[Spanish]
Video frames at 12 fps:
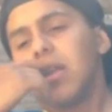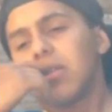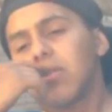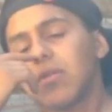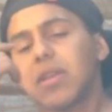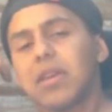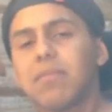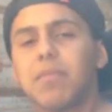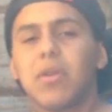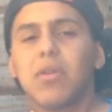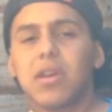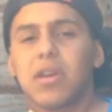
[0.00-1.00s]
Entonces
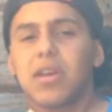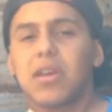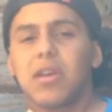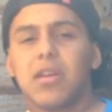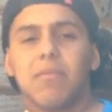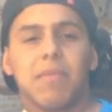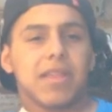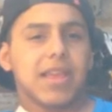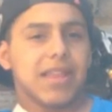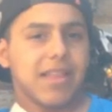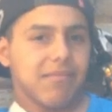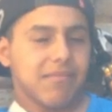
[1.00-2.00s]
espero que me
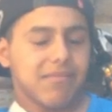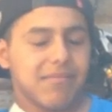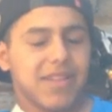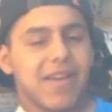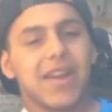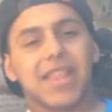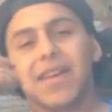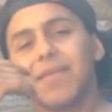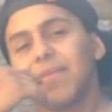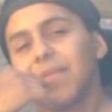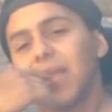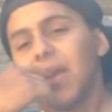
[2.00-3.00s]
entiendan, la verdad
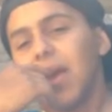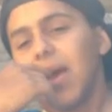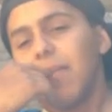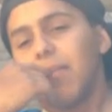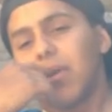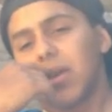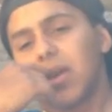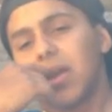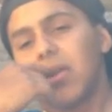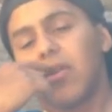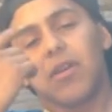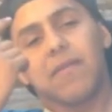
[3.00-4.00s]

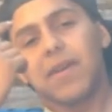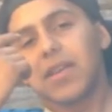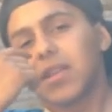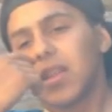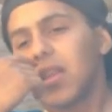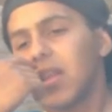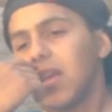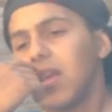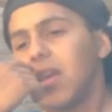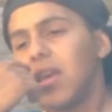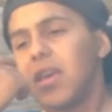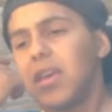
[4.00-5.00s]
porque no es fácil.
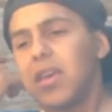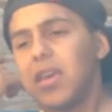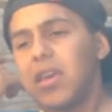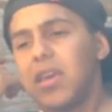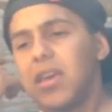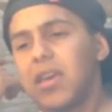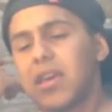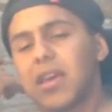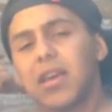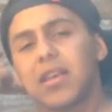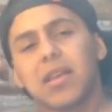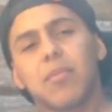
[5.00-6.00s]
Y
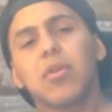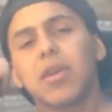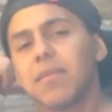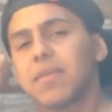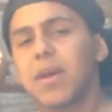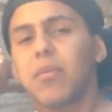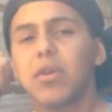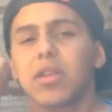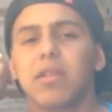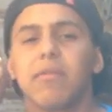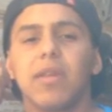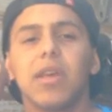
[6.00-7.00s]
que se apoye, se apoye
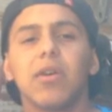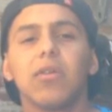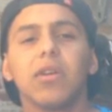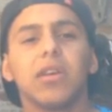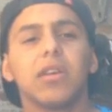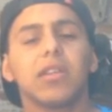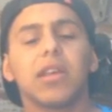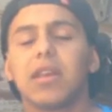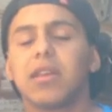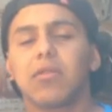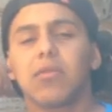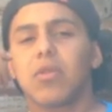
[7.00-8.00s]
este video y
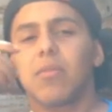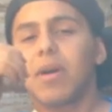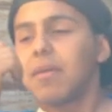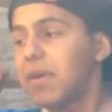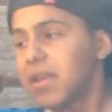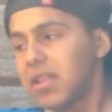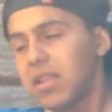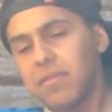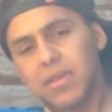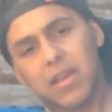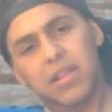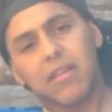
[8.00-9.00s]
seguís subiendo más para
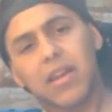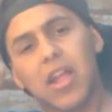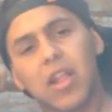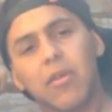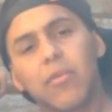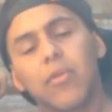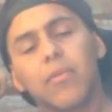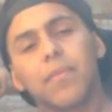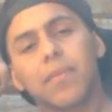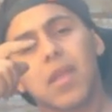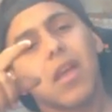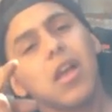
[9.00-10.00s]
que se el review.
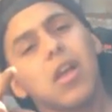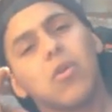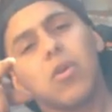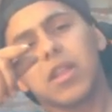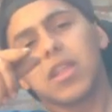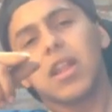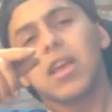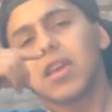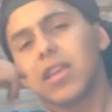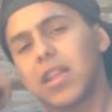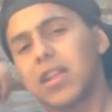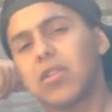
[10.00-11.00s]
40
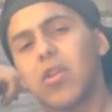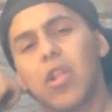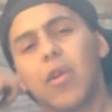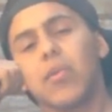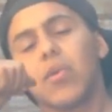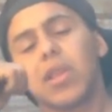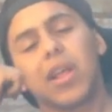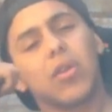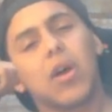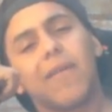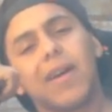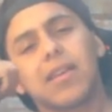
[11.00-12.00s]
likes y el review de la
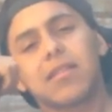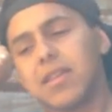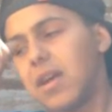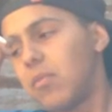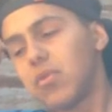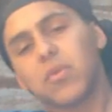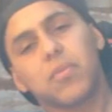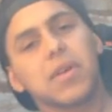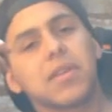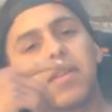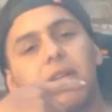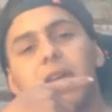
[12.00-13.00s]
nueva bike. Ya muchos
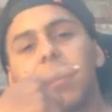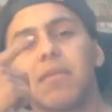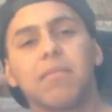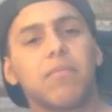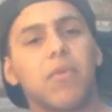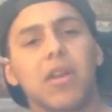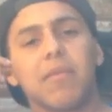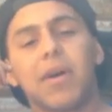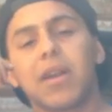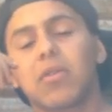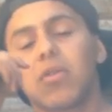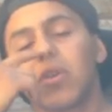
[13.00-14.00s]
pueden saber por el
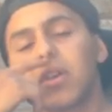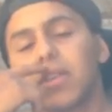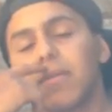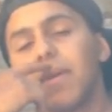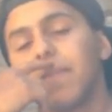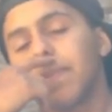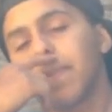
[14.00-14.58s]
marco lo que se ve.